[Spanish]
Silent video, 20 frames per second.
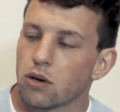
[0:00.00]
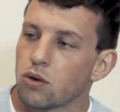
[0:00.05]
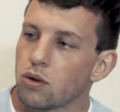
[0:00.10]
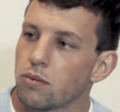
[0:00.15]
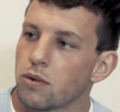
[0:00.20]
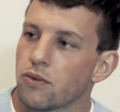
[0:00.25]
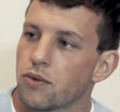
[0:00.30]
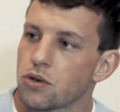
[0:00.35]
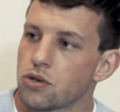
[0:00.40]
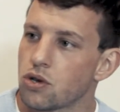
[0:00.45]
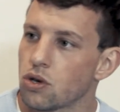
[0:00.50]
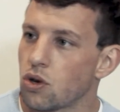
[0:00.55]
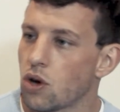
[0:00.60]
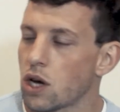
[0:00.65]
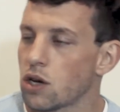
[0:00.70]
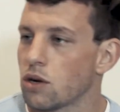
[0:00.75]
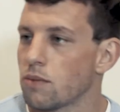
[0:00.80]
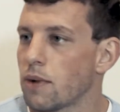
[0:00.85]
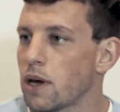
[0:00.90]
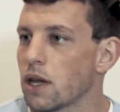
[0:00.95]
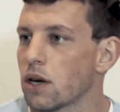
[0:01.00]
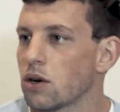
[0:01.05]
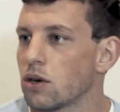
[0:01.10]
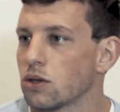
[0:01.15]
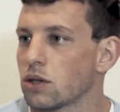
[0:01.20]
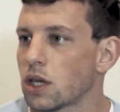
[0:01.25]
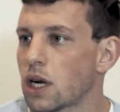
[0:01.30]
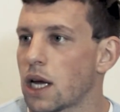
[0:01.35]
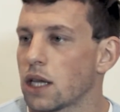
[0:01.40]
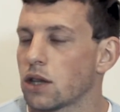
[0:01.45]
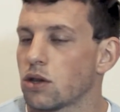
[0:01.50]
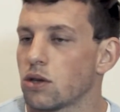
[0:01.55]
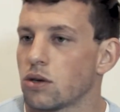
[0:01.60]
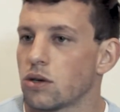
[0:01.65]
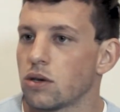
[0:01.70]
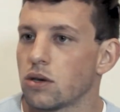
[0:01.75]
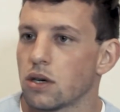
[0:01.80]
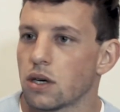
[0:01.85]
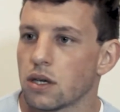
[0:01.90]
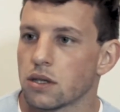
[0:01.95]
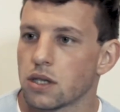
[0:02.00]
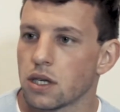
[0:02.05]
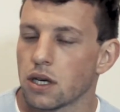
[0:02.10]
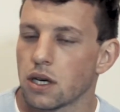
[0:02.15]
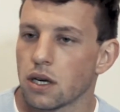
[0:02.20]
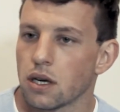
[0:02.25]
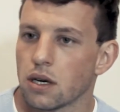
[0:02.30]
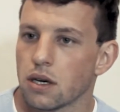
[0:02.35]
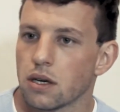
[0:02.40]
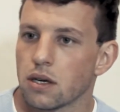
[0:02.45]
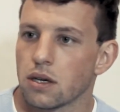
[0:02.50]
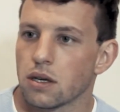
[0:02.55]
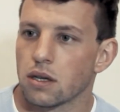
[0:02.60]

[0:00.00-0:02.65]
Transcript: El club me ofreció dos años más de contrato, así que